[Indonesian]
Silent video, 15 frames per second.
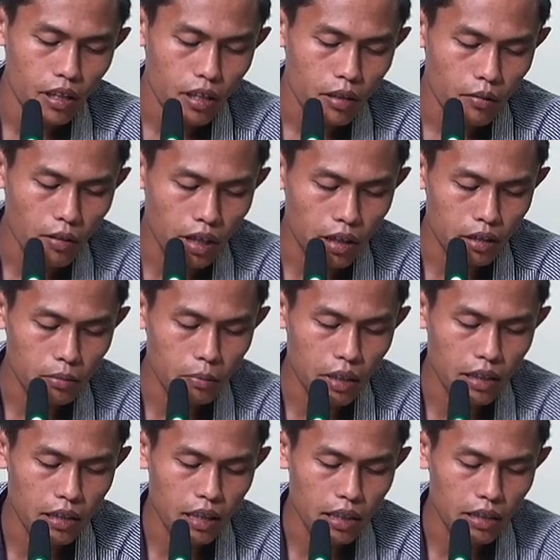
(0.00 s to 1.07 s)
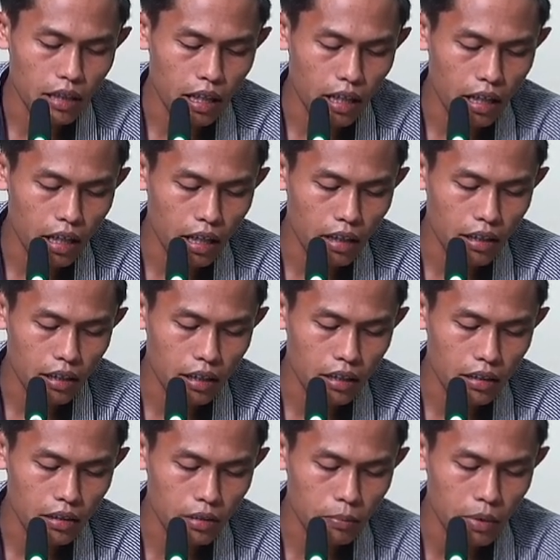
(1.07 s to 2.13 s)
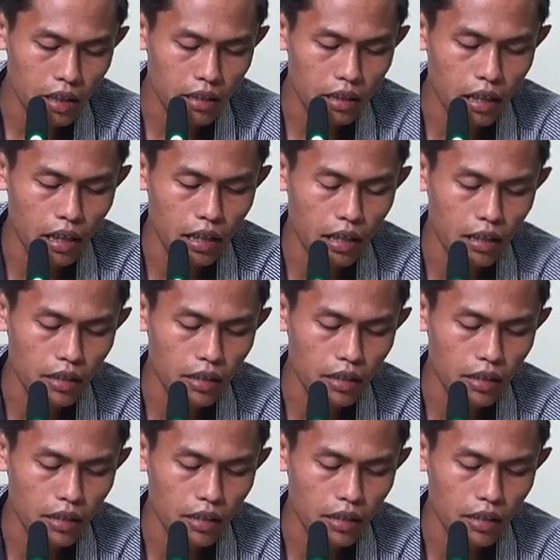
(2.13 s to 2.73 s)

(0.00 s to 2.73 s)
wal ibadata lan ibadah